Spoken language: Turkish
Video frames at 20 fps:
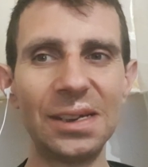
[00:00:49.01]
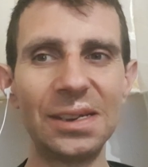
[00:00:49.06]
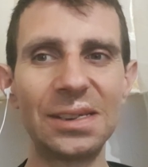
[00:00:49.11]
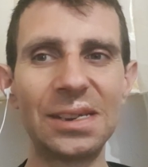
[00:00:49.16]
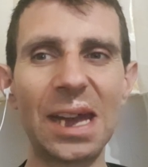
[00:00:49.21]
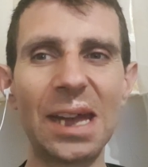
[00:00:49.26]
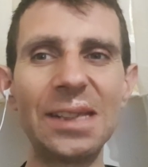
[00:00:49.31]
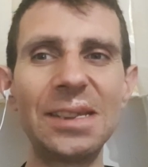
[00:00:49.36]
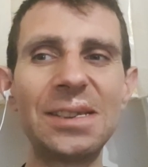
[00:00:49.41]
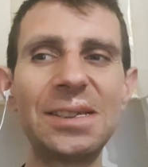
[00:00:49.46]

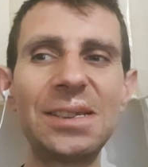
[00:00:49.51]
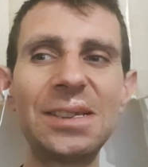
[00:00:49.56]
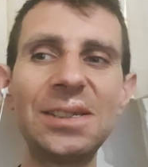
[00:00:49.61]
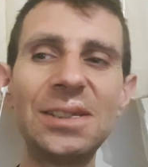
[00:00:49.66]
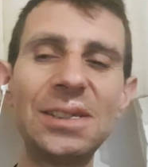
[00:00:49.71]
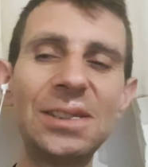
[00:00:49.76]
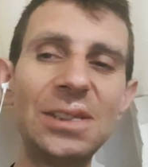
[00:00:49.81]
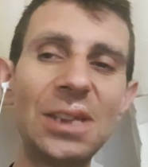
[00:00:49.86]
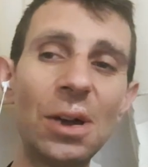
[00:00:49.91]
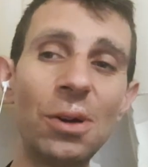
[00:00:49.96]

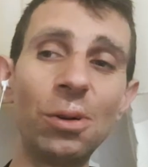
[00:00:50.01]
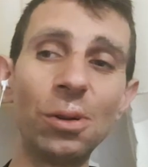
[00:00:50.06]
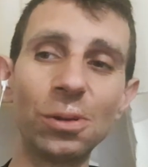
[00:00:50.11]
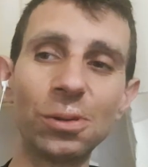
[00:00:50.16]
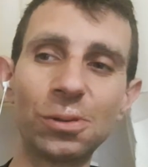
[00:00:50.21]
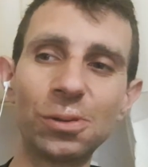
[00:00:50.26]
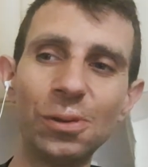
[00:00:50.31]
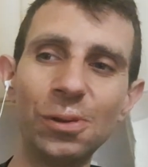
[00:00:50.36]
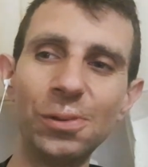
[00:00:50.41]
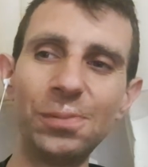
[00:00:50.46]
Kendisinin ne
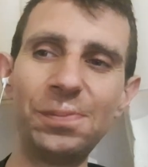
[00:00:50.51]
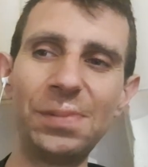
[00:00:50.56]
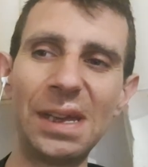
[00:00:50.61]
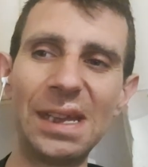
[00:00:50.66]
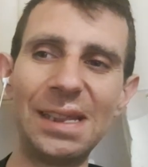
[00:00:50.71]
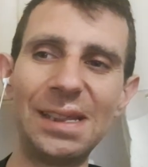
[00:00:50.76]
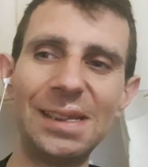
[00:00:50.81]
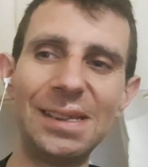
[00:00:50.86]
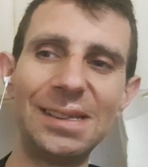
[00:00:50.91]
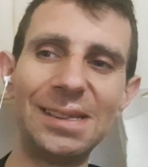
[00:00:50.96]
olduğu
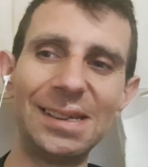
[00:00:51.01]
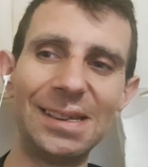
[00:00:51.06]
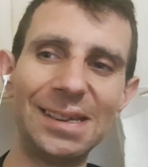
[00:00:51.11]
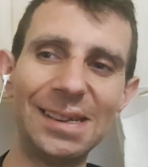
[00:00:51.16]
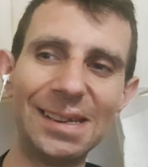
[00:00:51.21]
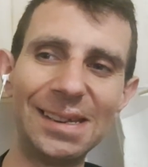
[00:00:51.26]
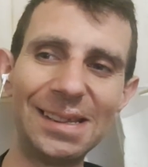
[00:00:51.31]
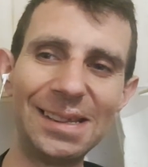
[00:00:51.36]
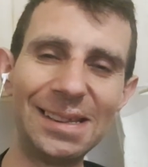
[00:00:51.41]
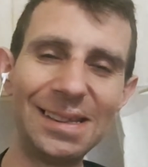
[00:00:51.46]
belli
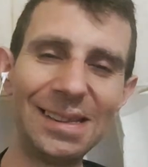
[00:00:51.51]
değil.